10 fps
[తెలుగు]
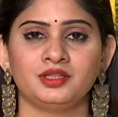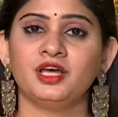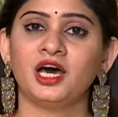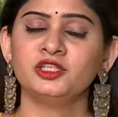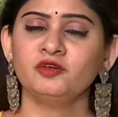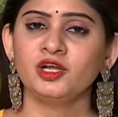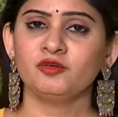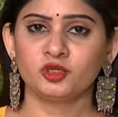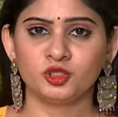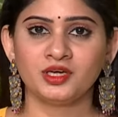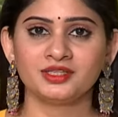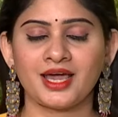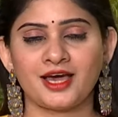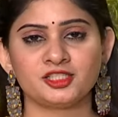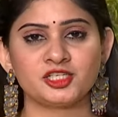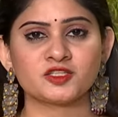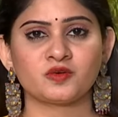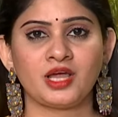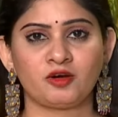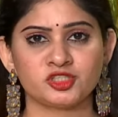ధాతువుల వృద్ధికి తయారు
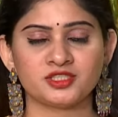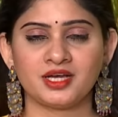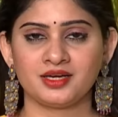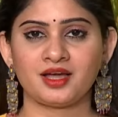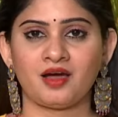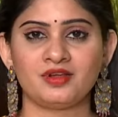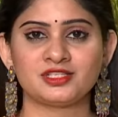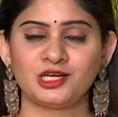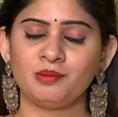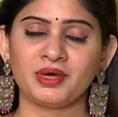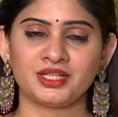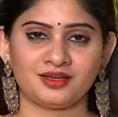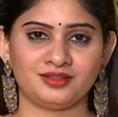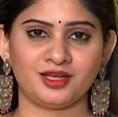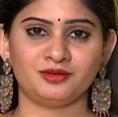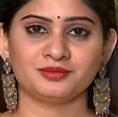చేసుకునే ఔషధానికి కావలసిన పదార్థాలు